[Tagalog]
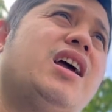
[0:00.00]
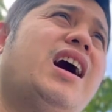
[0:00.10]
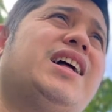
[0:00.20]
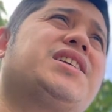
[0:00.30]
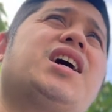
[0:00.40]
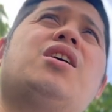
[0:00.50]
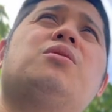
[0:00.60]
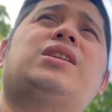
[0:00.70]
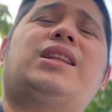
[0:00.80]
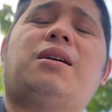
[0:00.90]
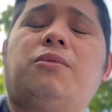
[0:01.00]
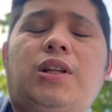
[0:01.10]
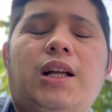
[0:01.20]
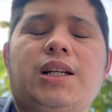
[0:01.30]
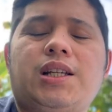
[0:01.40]
At saka kung tatakbo
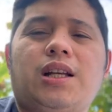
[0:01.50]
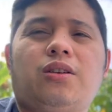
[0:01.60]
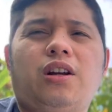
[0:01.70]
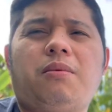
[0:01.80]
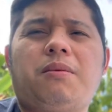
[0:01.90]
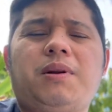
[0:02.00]
talaga si Attorney Libayan